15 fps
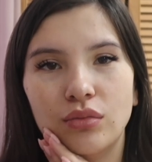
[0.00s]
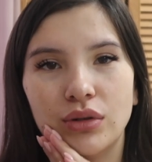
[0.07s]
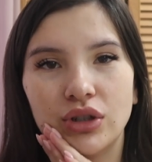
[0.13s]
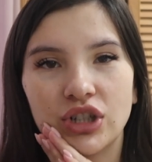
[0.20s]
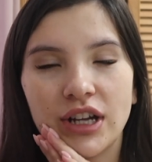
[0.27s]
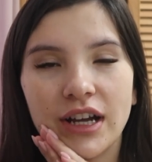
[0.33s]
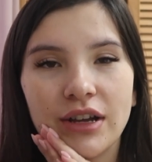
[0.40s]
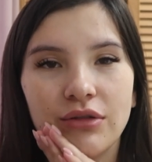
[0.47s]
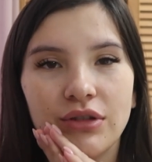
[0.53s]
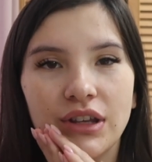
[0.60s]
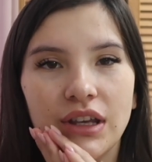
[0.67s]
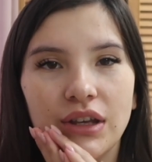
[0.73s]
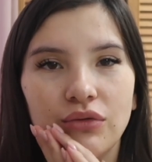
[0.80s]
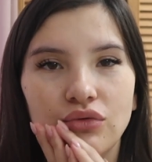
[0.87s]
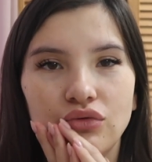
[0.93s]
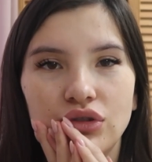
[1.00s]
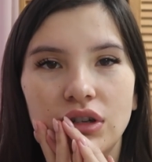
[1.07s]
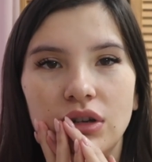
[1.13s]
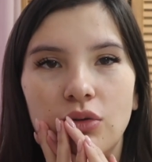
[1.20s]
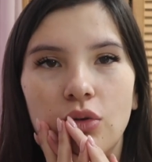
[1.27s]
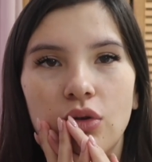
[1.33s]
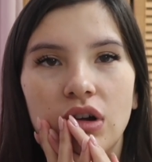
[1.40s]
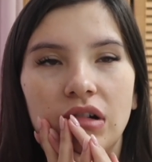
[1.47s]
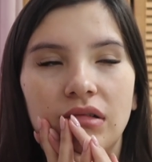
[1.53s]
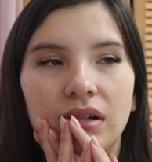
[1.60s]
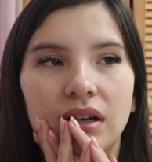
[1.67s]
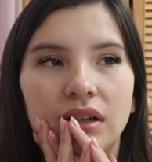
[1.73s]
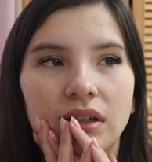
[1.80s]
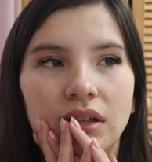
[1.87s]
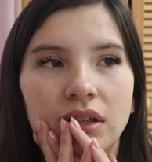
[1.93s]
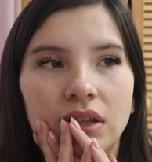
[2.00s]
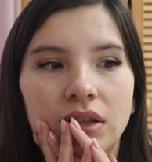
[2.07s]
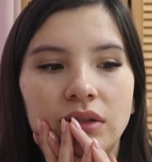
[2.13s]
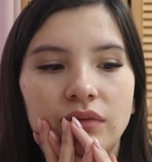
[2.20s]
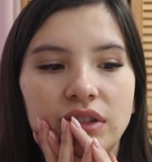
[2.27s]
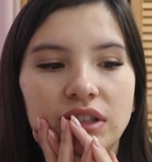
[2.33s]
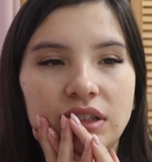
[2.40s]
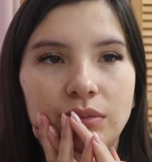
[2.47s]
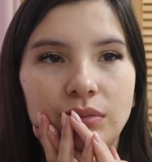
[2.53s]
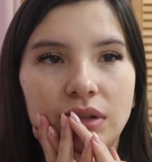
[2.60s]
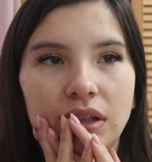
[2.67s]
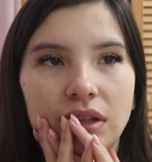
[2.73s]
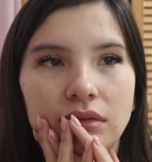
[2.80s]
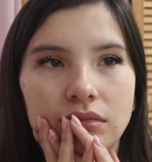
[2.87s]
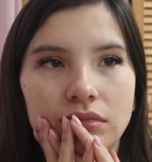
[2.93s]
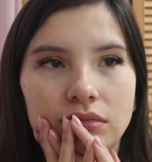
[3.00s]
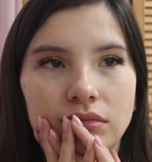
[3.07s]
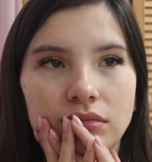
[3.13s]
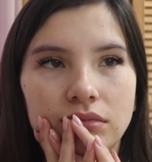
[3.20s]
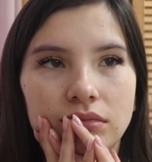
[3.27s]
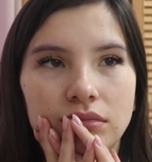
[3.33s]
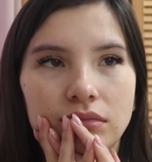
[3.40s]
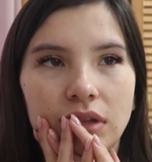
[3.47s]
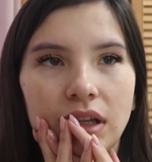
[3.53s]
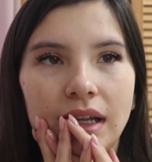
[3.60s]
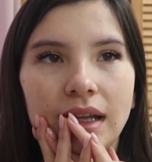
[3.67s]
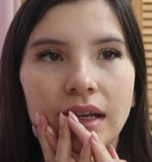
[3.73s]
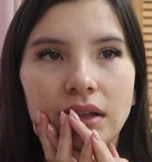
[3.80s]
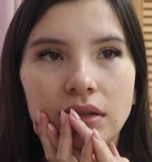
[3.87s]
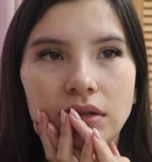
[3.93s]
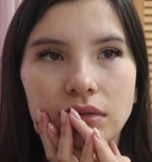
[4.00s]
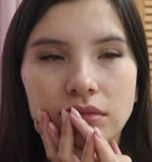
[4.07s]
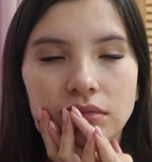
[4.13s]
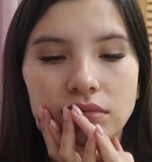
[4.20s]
обожаю, ей уже около 8 лет.